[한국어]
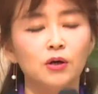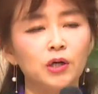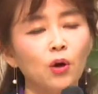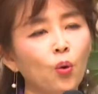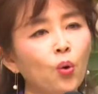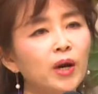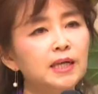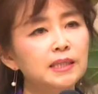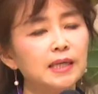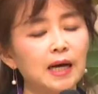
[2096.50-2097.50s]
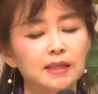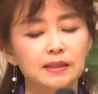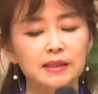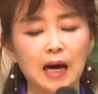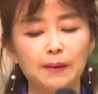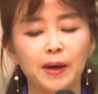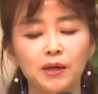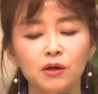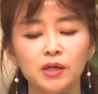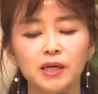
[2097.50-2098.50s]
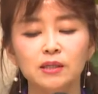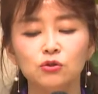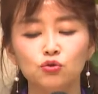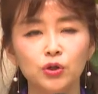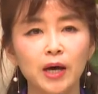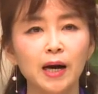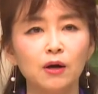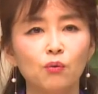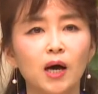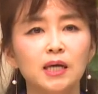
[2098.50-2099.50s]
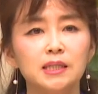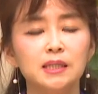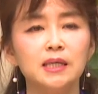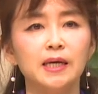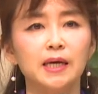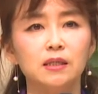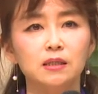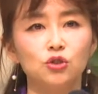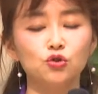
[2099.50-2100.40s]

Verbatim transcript: 그렇게 오랜 시간 400년이라는 구약과 신약의 그